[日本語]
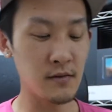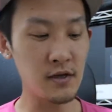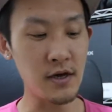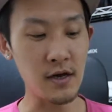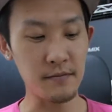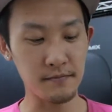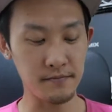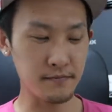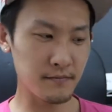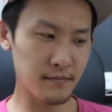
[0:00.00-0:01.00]
で、
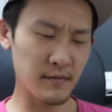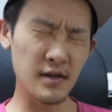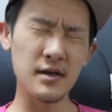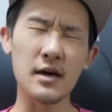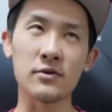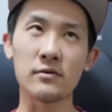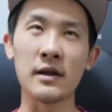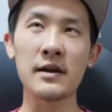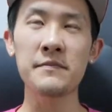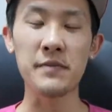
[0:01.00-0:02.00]

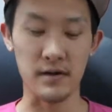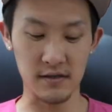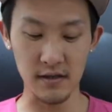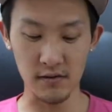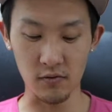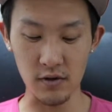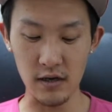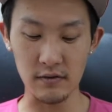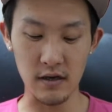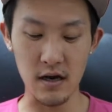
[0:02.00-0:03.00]
7ニッパーは使ったこと
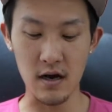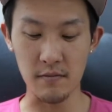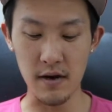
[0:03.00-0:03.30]
あるから、